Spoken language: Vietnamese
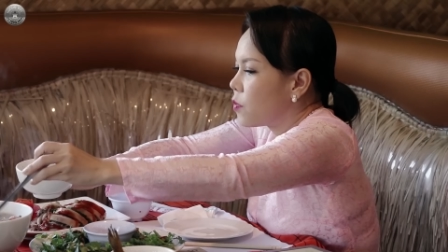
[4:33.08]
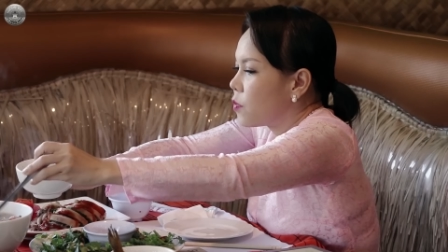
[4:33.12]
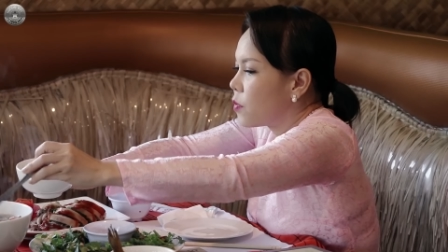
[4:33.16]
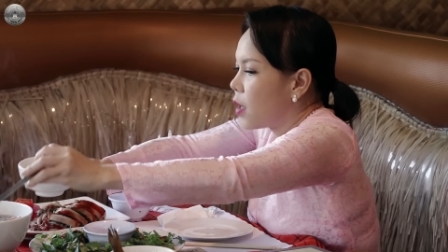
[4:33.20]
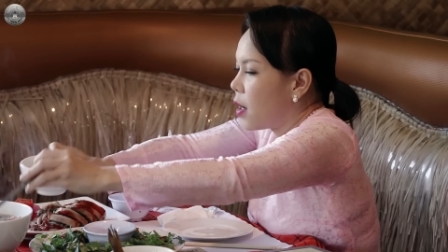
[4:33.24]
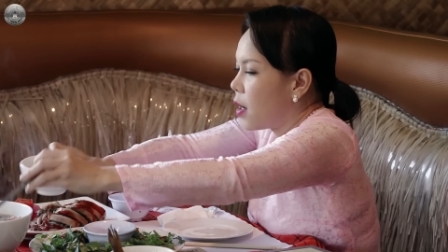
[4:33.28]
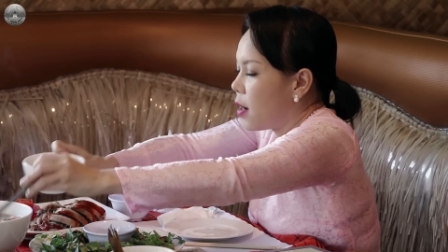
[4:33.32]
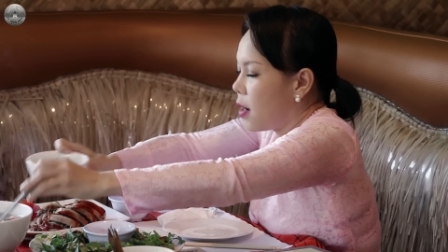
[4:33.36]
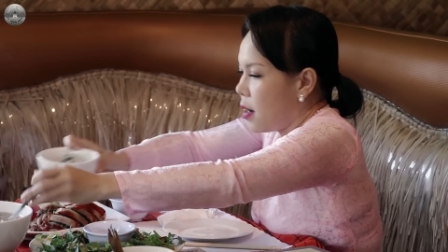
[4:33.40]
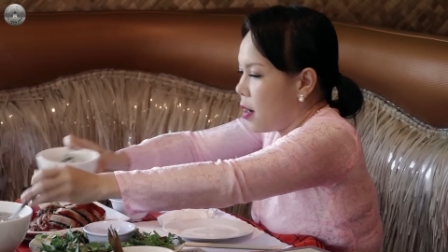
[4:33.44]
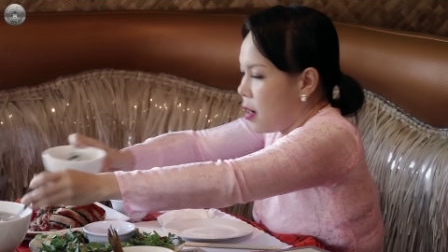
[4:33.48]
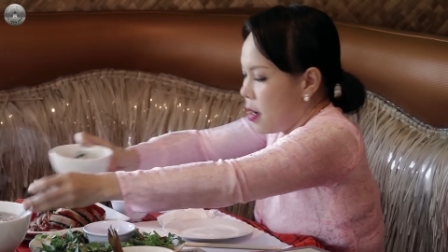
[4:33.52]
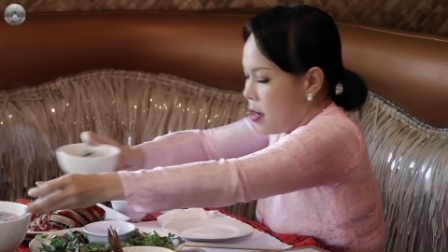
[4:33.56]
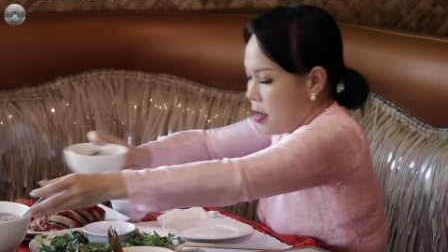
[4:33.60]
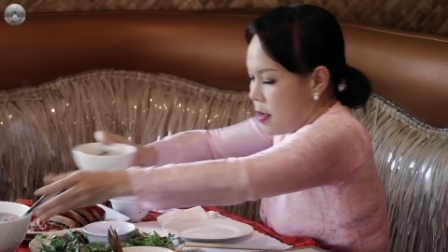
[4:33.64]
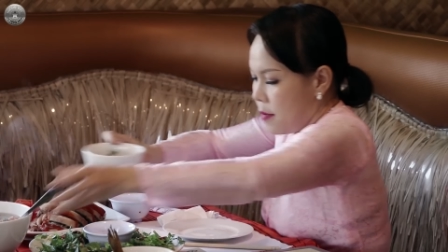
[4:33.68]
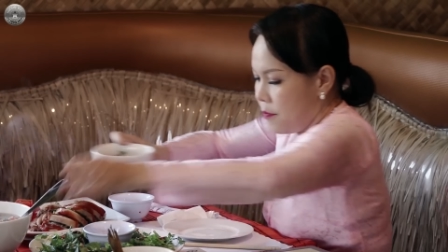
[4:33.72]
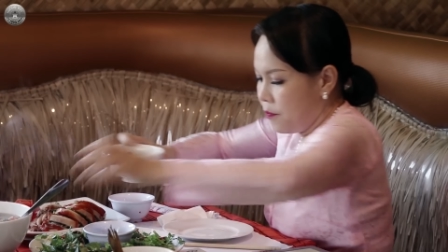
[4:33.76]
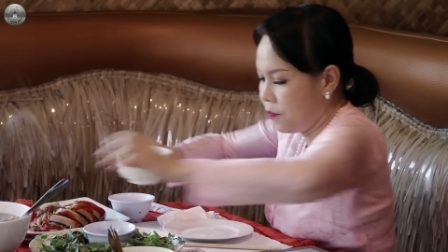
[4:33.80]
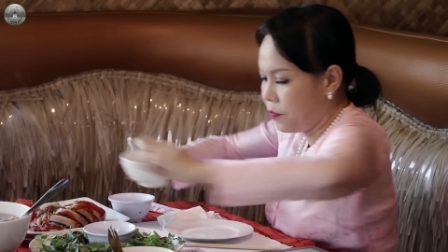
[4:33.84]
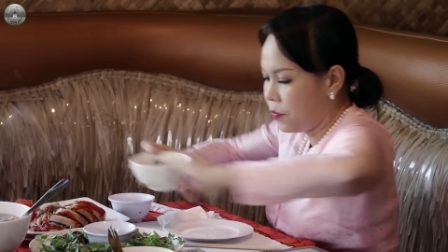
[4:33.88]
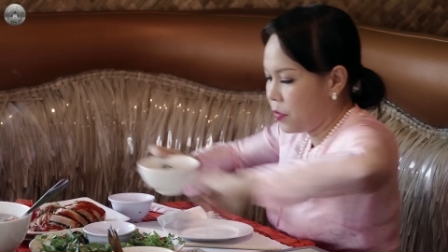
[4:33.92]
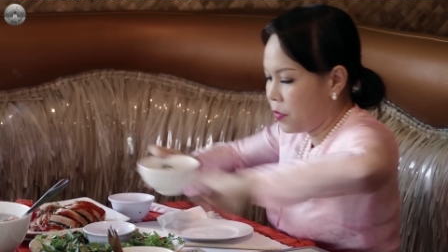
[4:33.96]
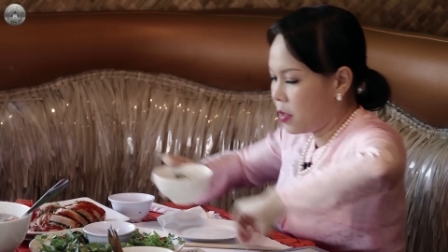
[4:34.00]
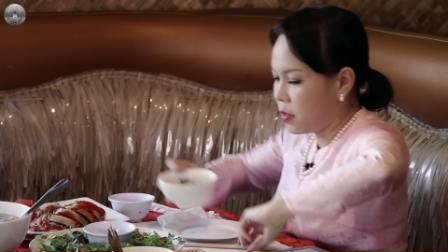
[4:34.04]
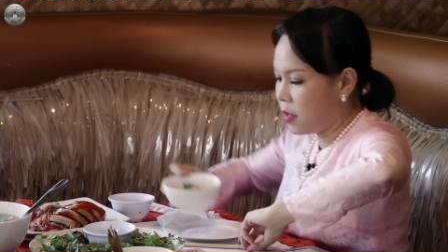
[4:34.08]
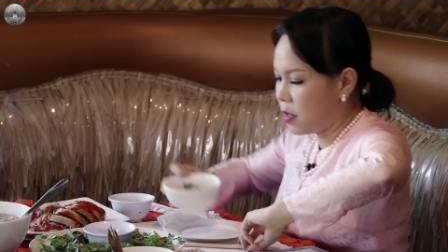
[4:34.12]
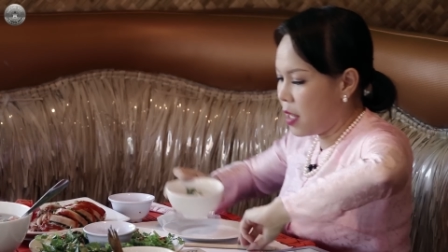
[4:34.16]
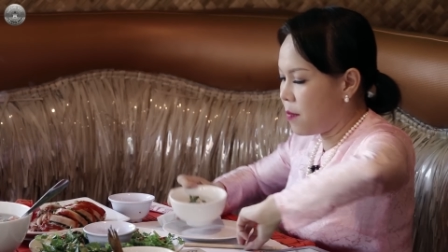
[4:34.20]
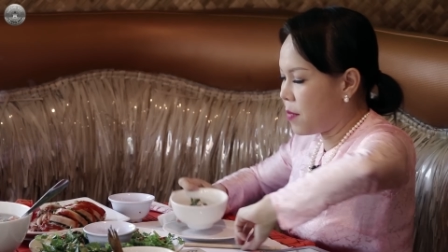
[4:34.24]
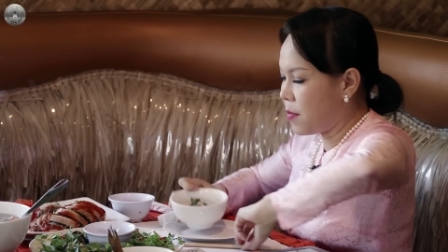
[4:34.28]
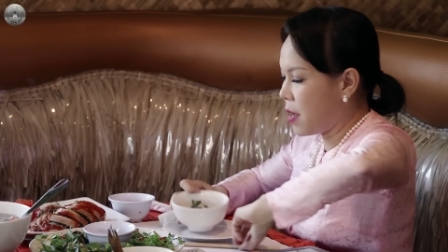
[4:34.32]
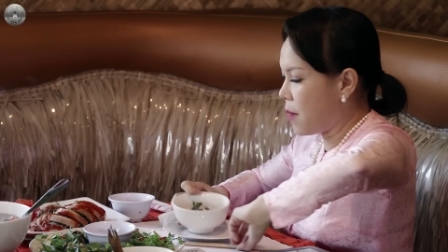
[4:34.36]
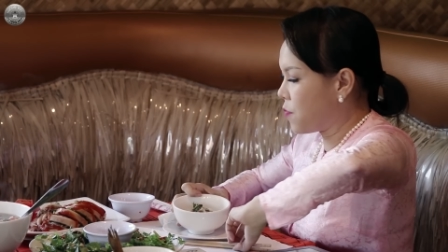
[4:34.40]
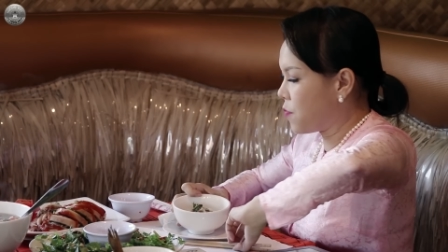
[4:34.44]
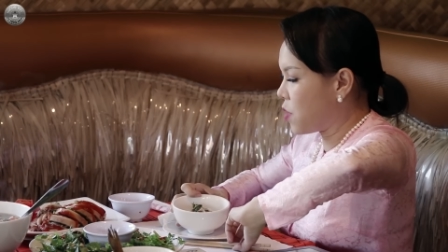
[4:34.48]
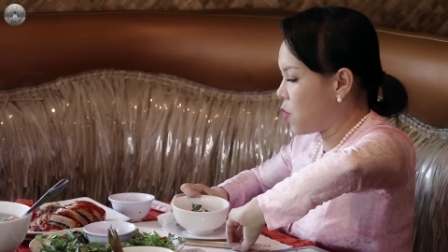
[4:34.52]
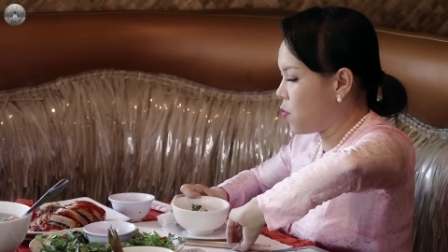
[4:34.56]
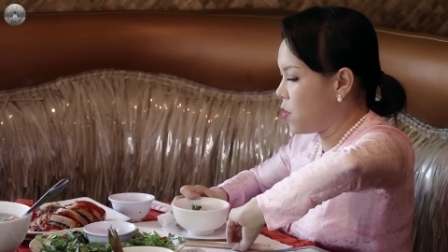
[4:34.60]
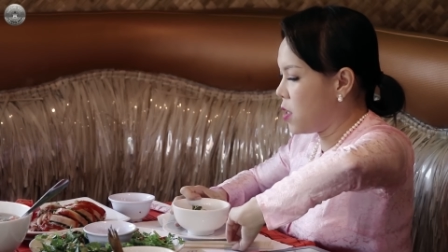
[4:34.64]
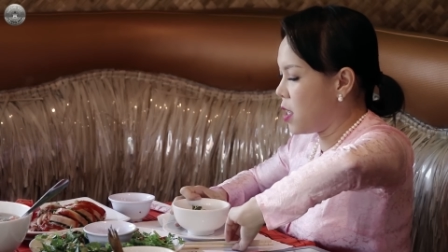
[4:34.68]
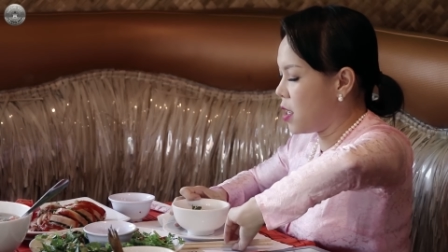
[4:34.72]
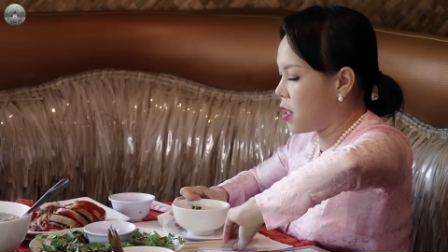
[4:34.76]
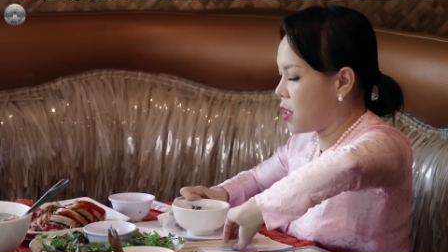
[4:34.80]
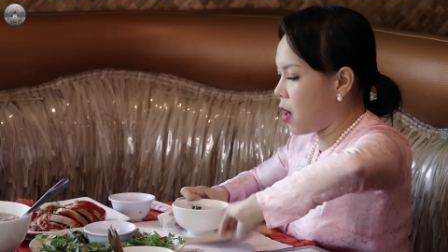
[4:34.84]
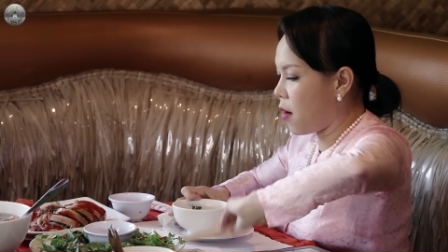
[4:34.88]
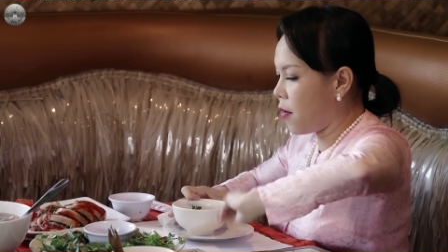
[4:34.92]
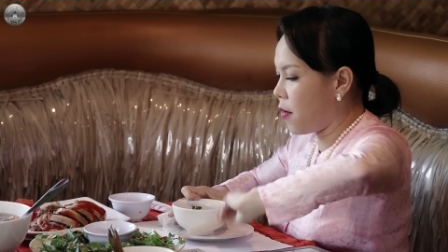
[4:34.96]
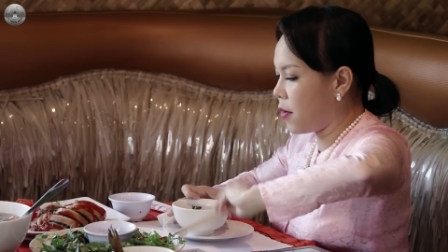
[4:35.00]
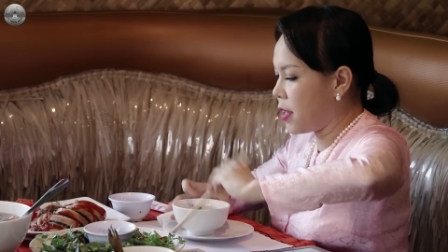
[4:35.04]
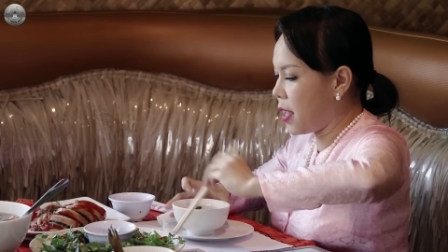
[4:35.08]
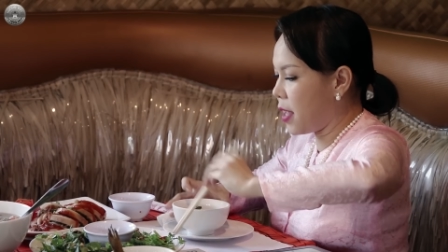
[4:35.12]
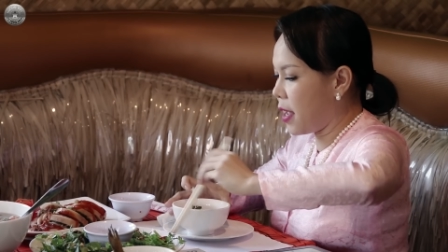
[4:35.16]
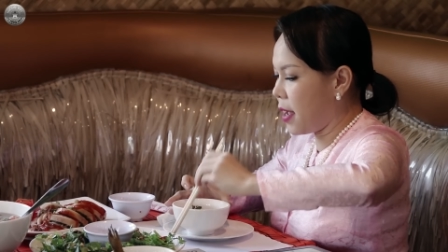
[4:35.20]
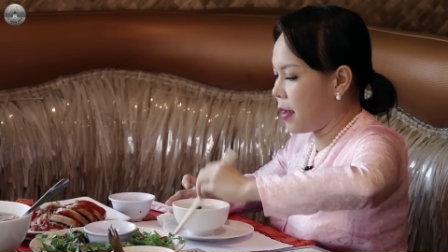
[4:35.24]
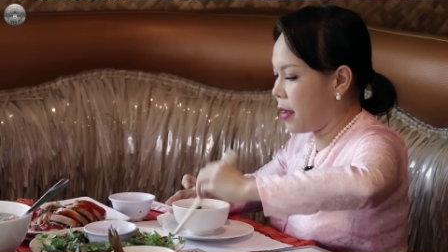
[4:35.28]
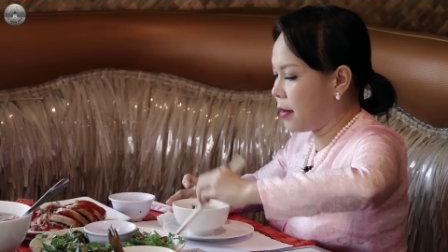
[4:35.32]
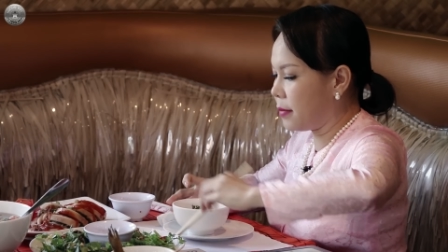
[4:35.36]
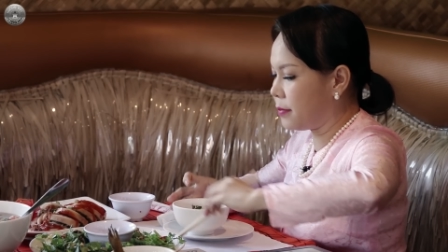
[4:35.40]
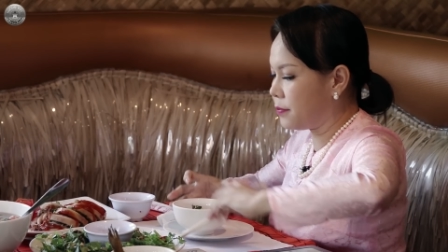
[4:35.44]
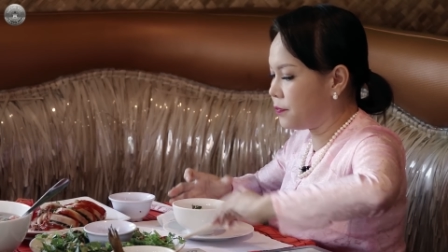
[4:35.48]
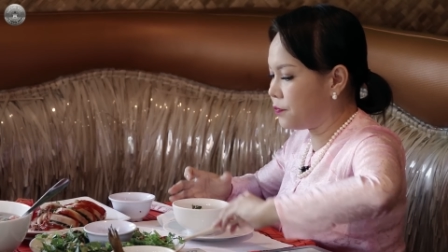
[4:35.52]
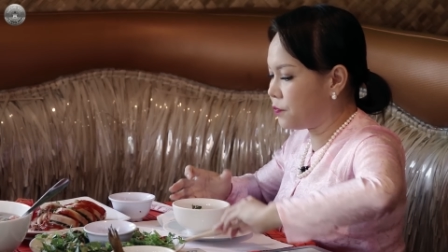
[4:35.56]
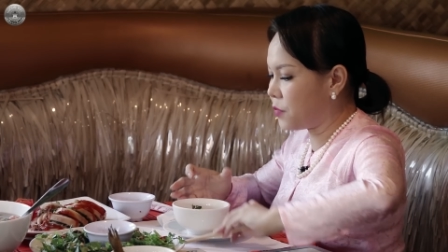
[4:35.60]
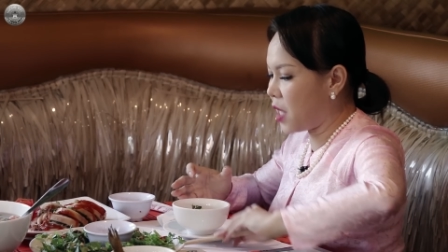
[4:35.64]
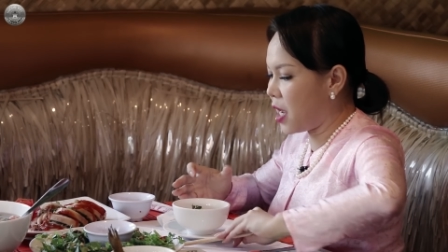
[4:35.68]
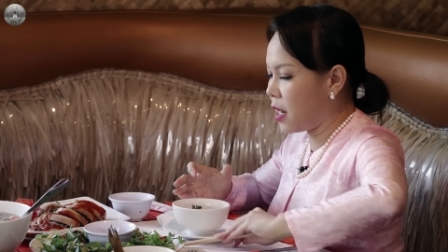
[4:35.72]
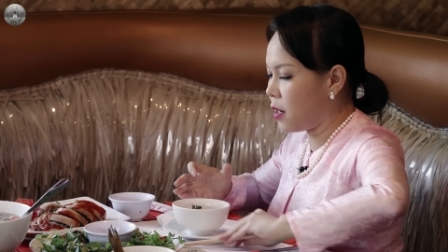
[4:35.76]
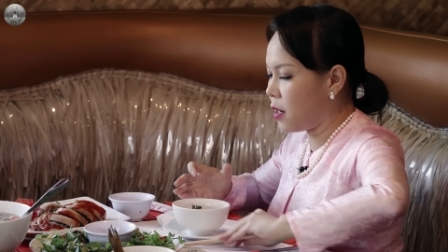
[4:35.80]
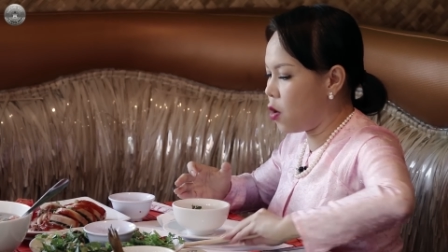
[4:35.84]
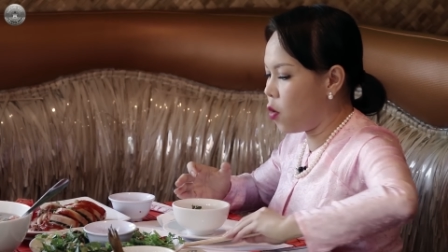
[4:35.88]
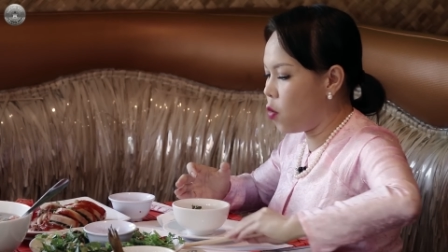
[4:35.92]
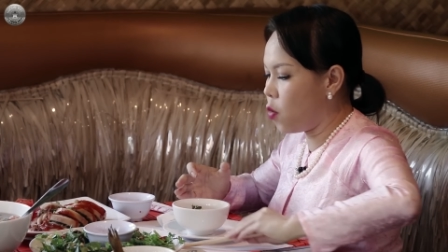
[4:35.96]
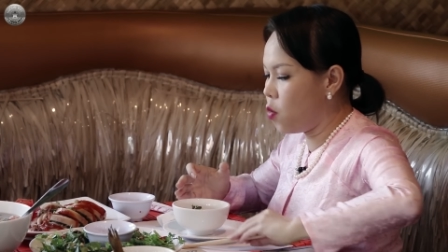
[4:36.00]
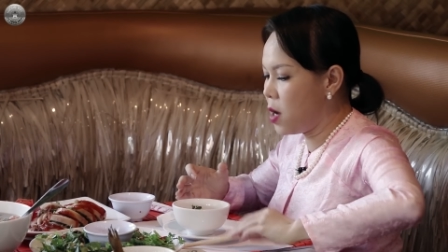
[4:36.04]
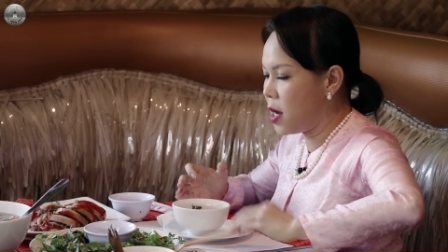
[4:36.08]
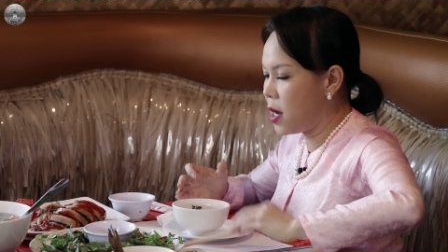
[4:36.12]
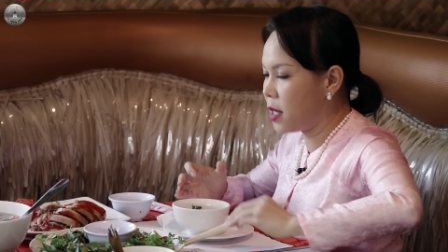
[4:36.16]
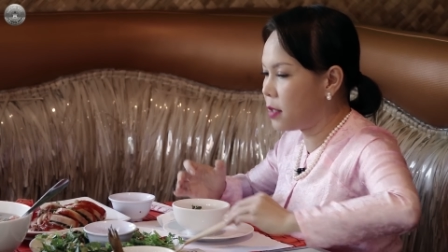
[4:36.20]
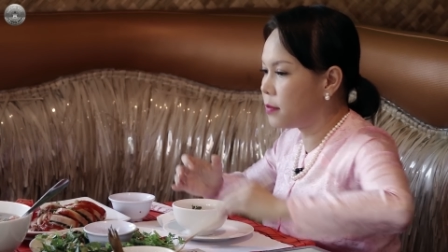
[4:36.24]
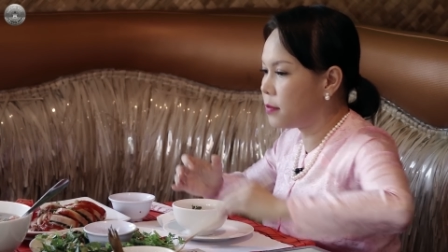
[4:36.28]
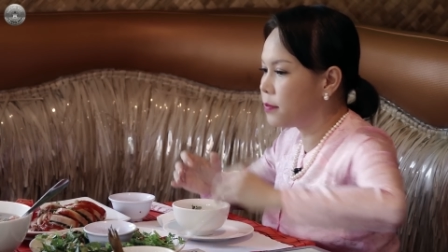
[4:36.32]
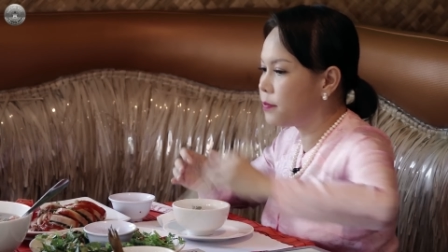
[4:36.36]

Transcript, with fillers: Đó, để em gắp cho quý vị coi nha. Đầy đủ hết.